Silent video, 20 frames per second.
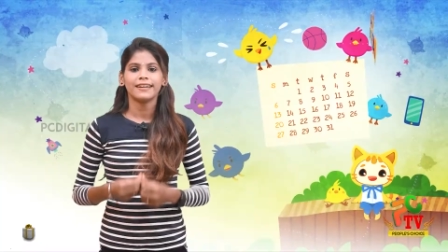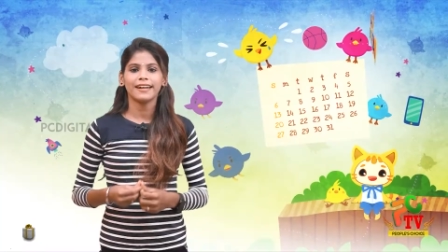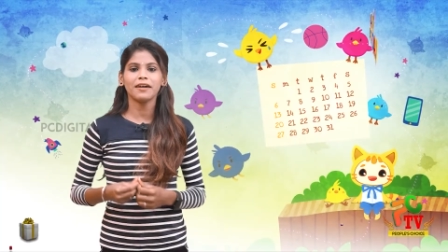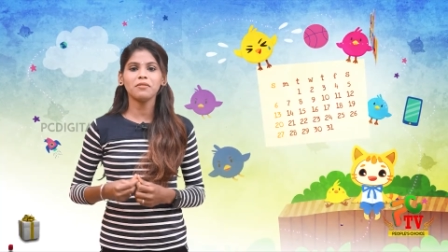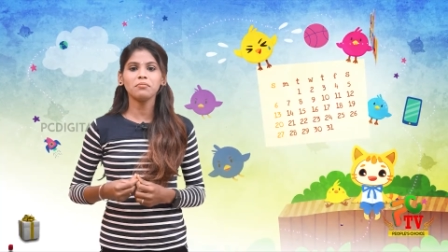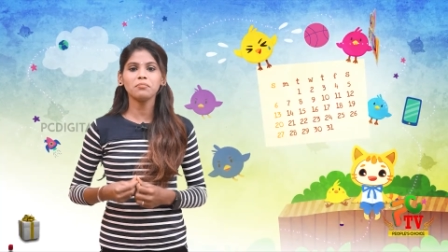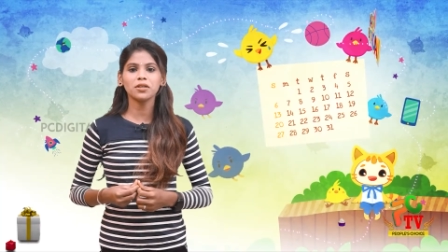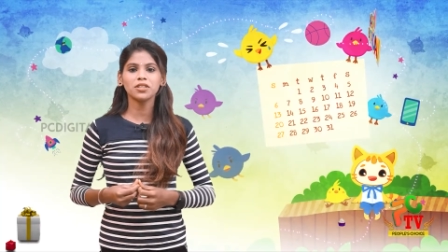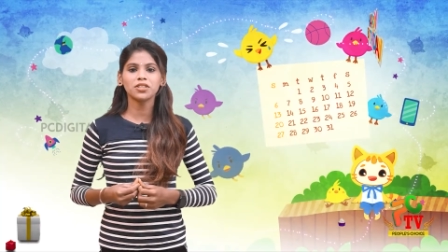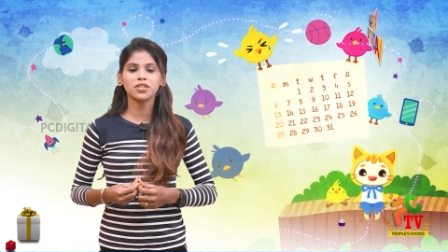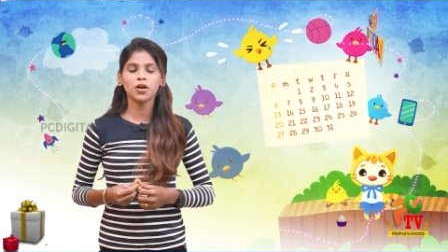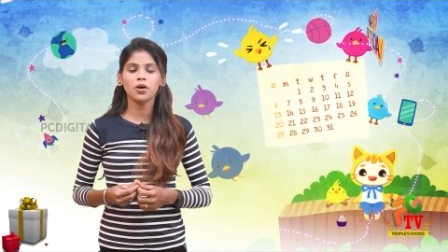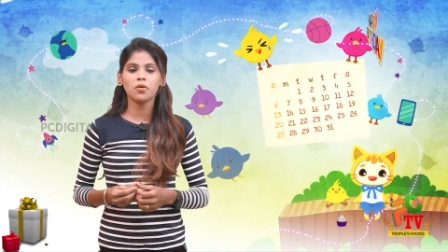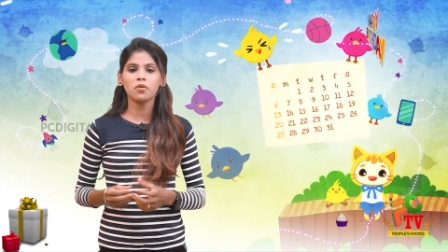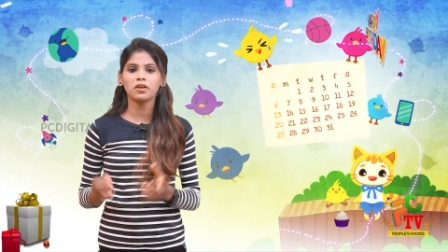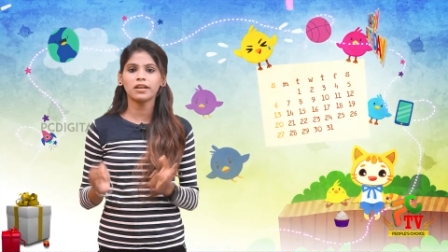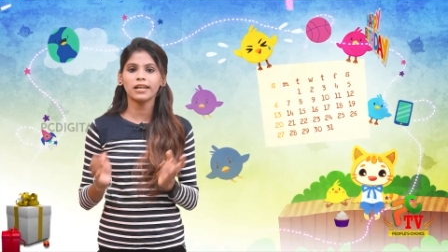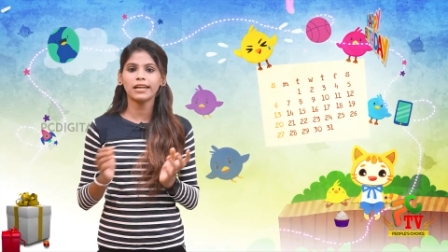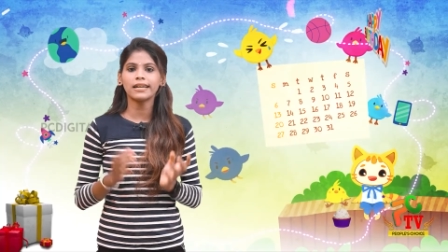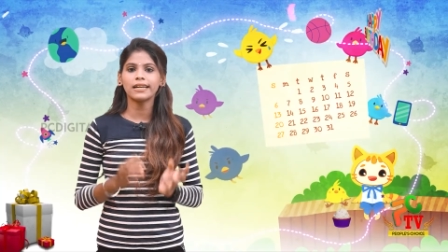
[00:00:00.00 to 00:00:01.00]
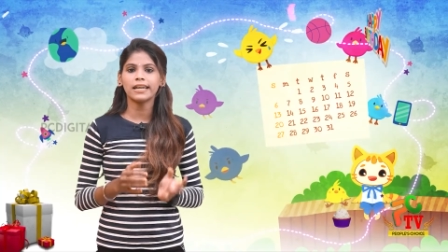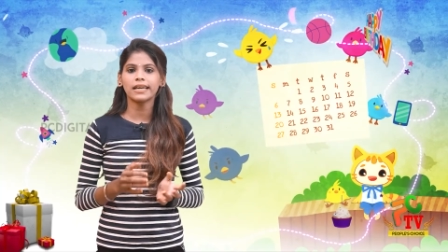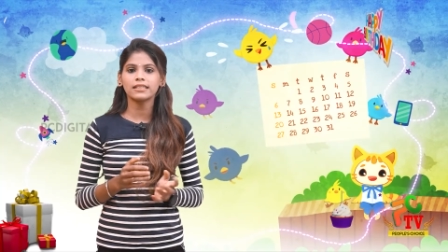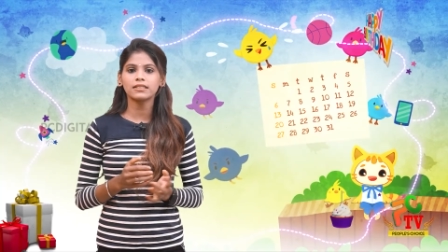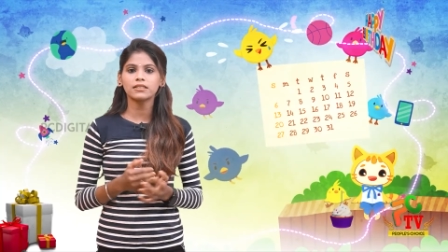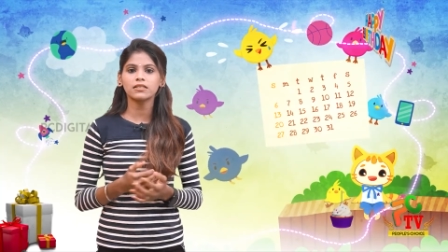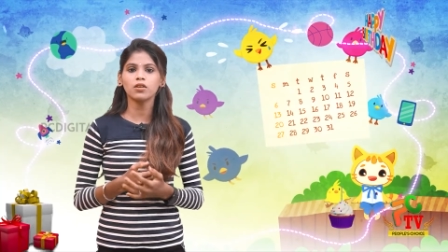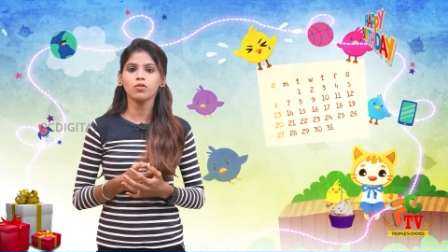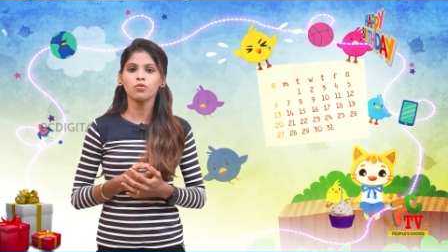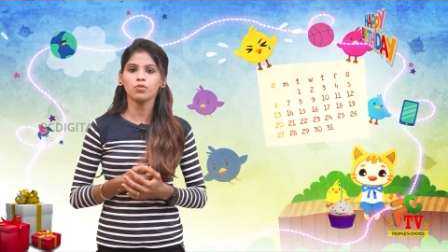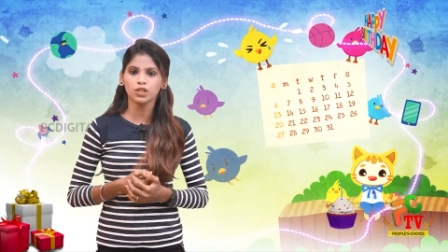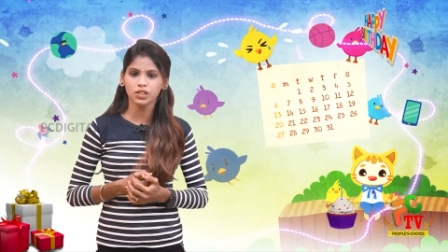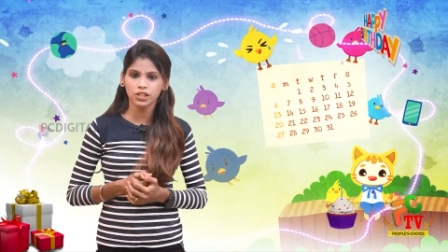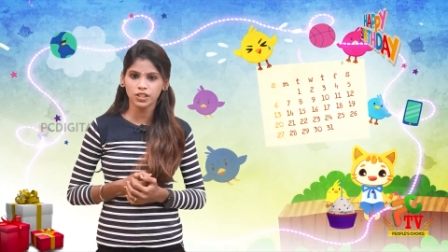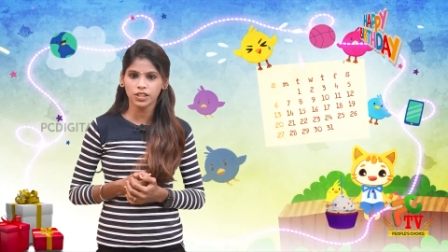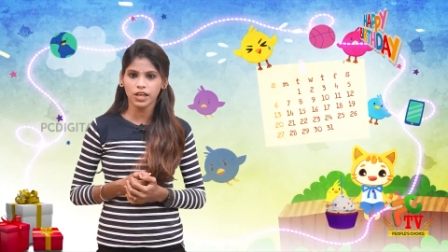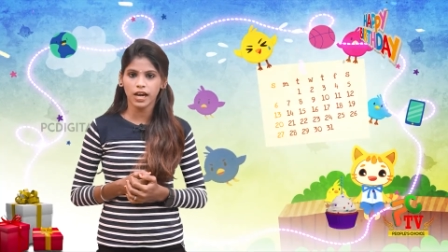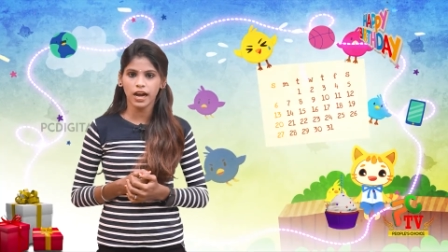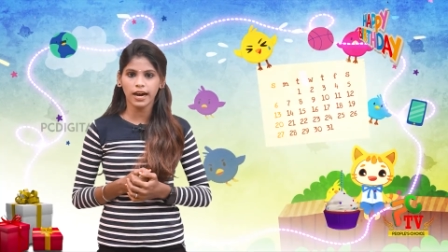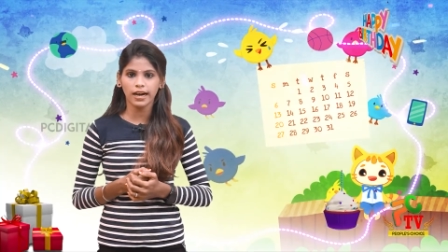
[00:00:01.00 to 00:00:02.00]
நம்ம ஷோவோட நெக்ஸ்ட்
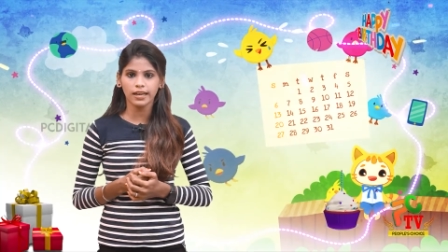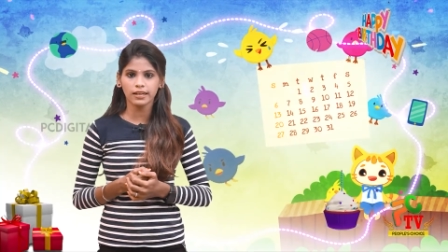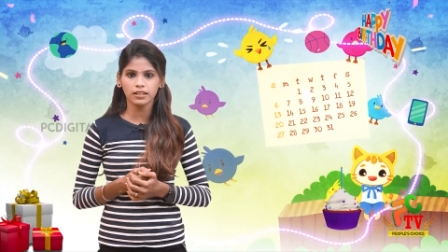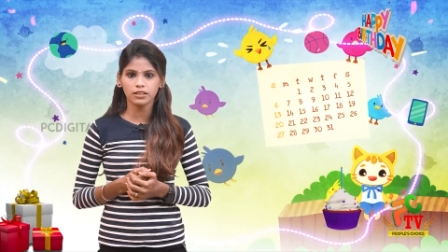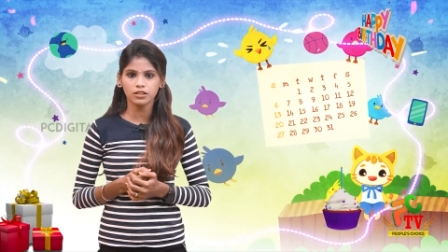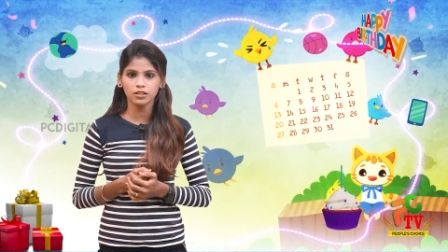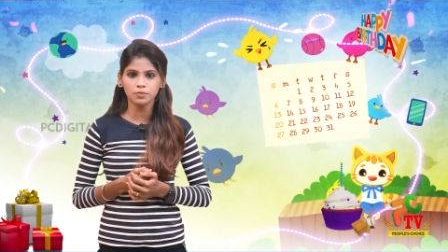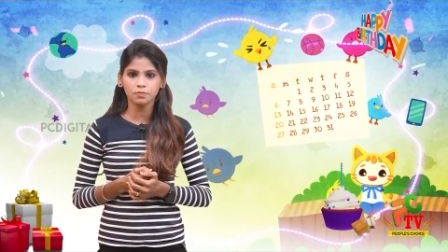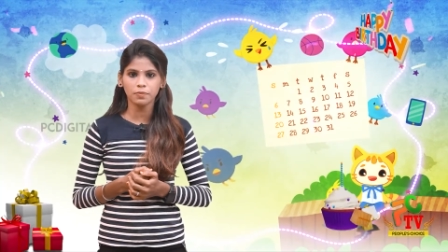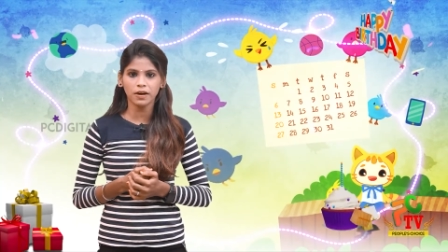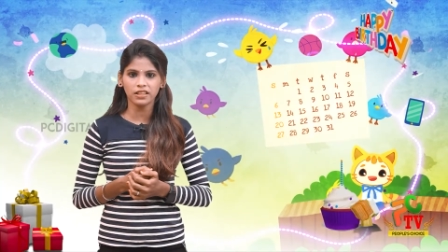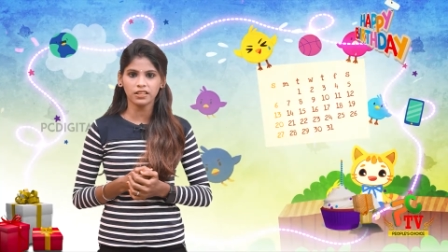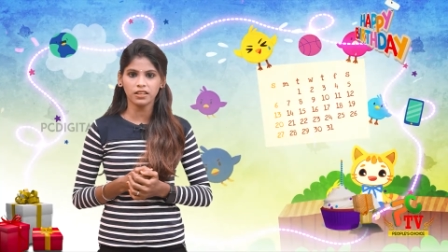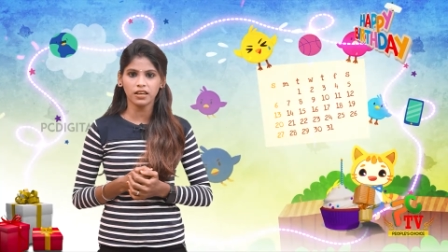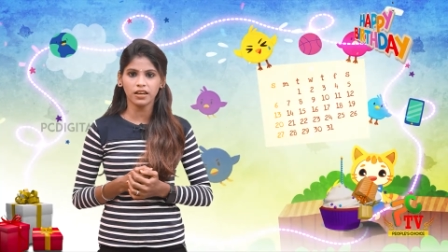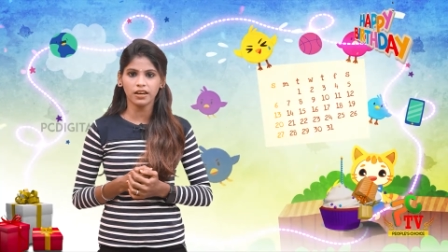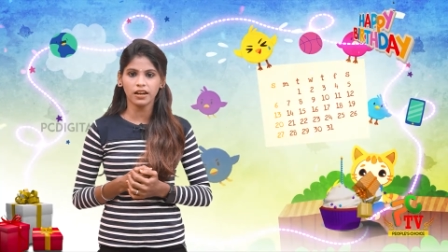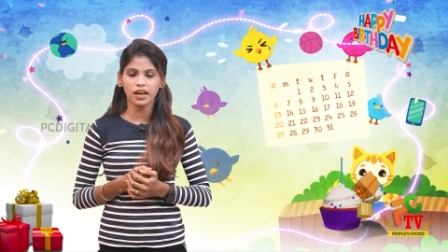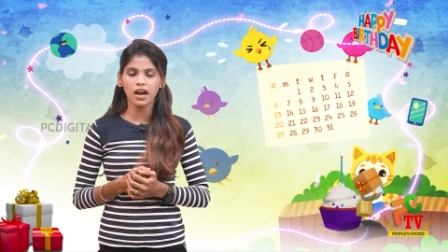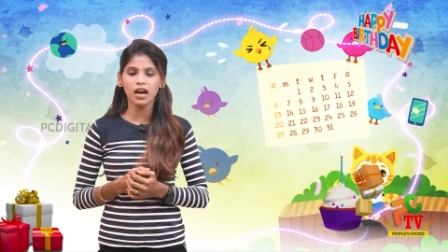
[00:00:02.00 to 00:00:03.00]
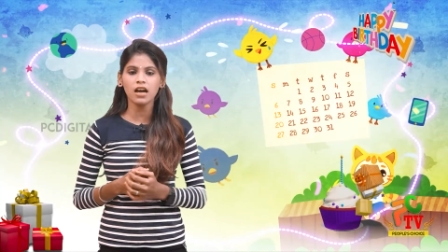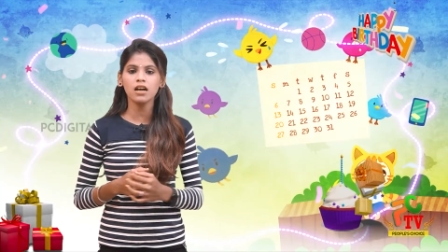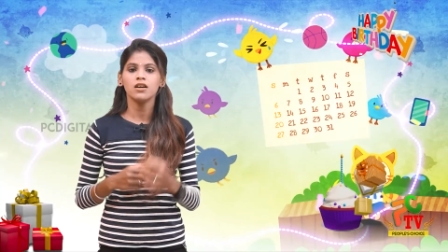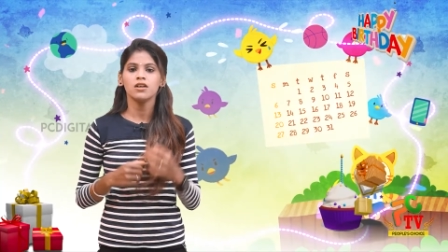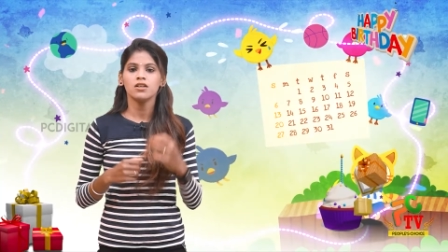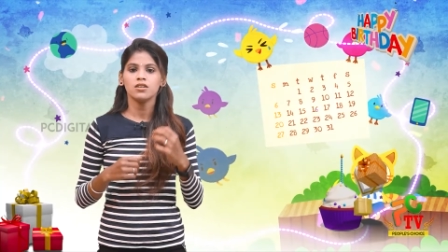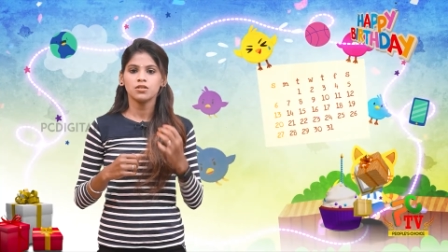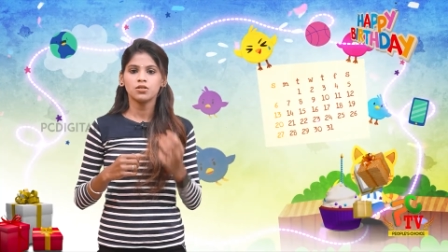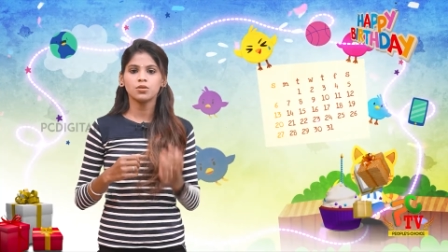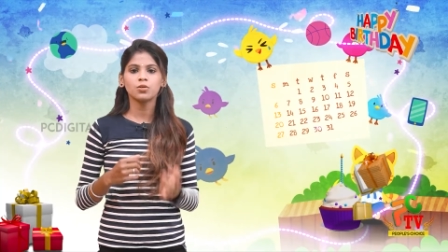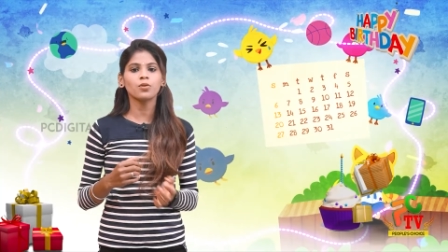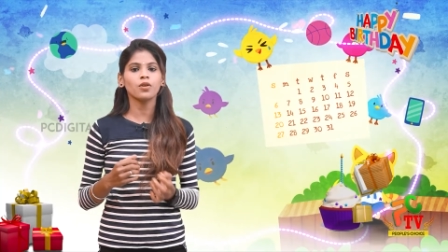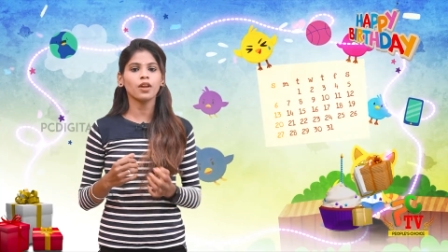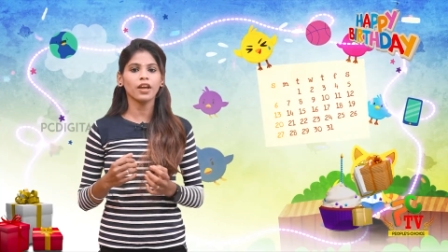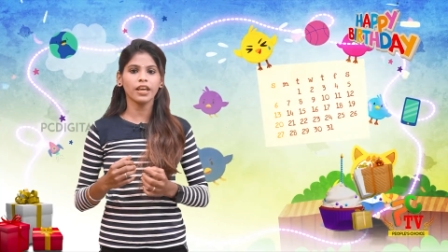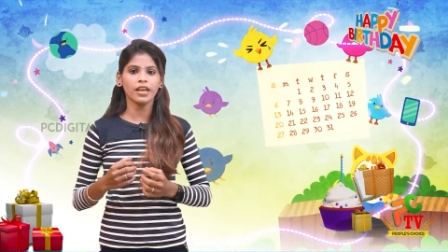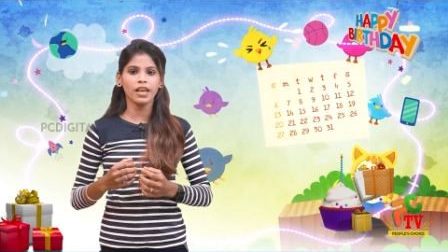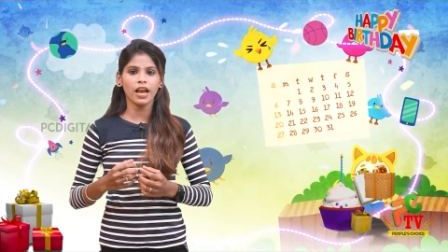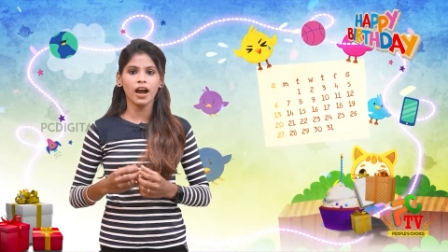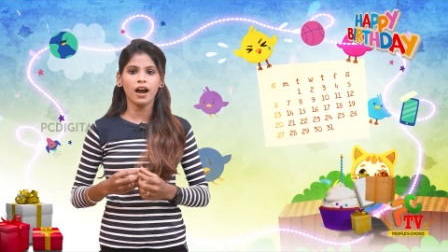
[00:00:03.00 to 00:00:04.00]
விஷ் யாருக்குன்னு பார்த்தீங்கன்னா
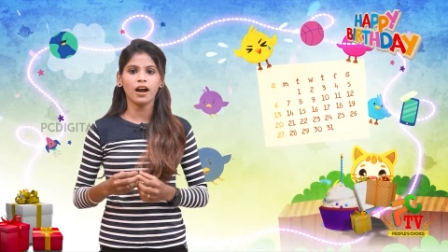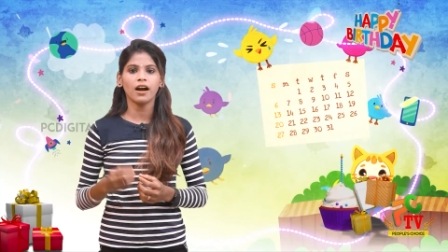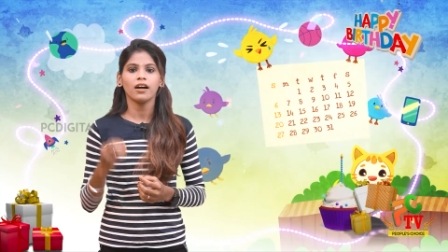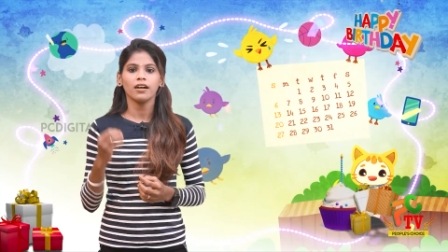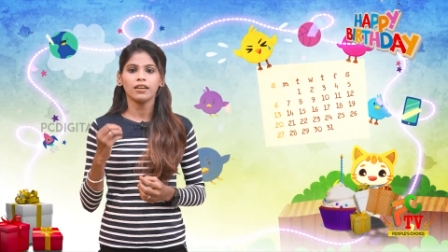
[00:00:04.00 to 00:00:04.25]
சுரையா